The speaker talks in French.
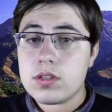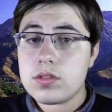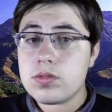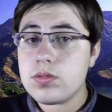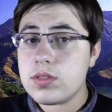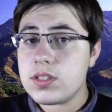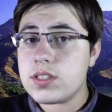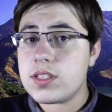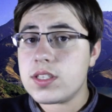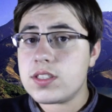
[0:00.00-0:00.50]

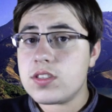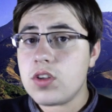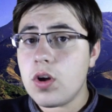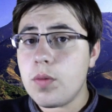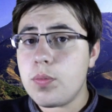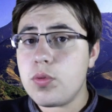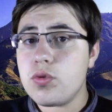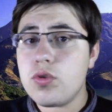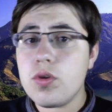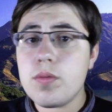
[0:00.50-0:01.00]
sont des
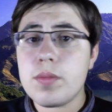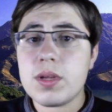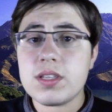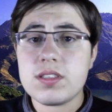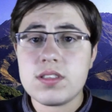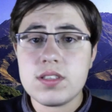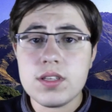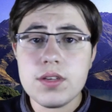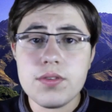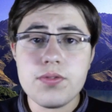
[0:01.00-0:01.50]
exemples de
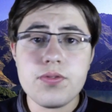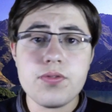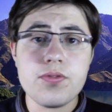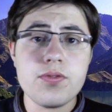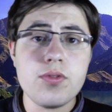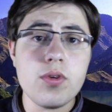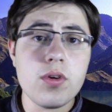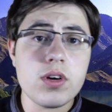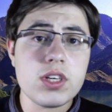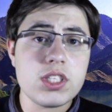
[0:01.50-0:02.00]

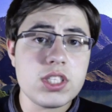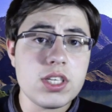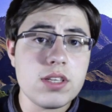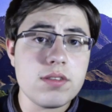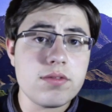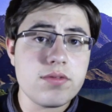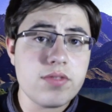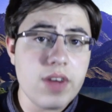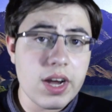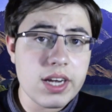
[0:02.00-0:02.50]
massifs
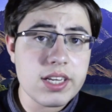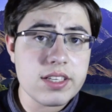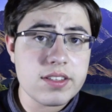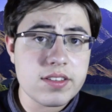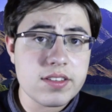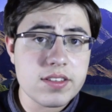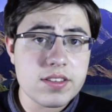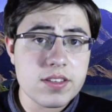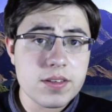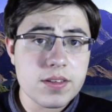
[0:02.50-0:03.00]
d'origine
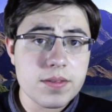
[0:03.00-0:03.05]
varisque.